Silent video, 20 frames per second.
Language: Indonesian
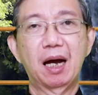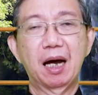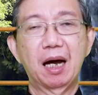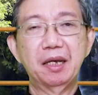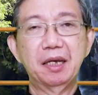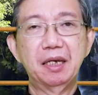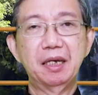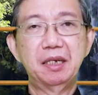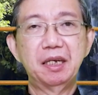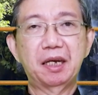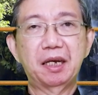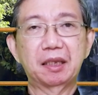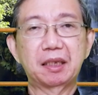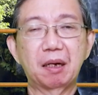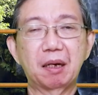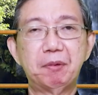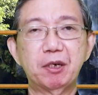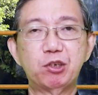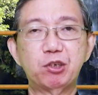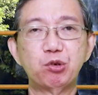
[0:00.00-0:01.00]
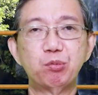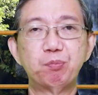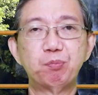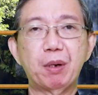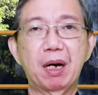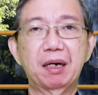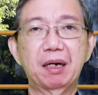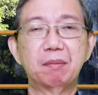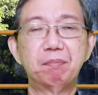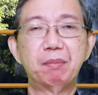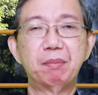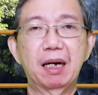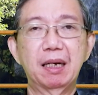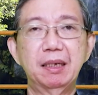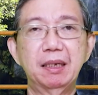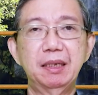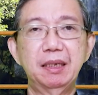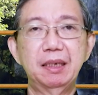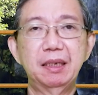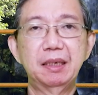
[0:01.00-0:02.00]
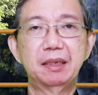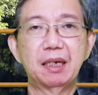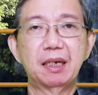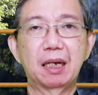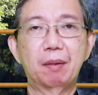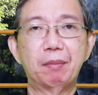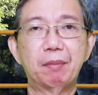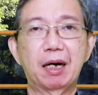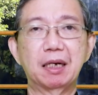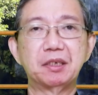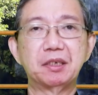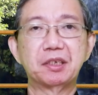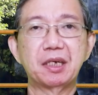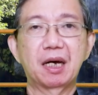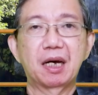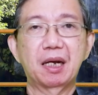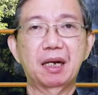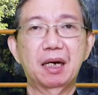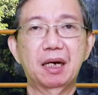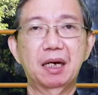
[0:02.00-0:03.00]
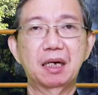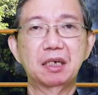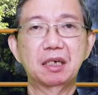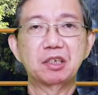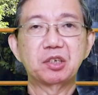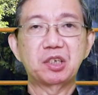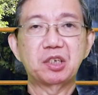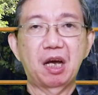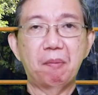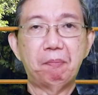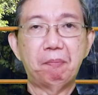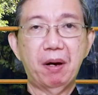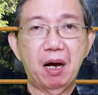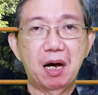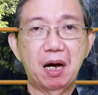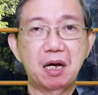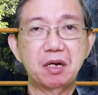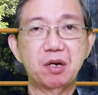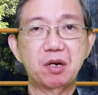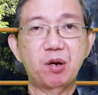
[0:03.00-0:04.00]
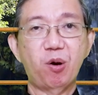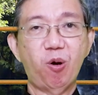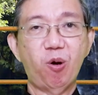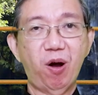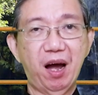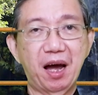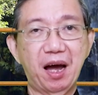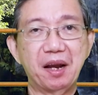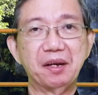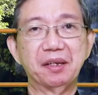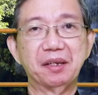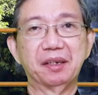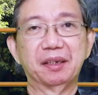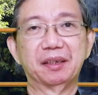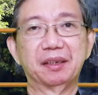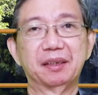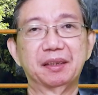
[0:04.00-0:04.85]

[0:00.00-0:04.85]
Hari ini kita berjumpa kembali dalam acara Sapaan Rohani.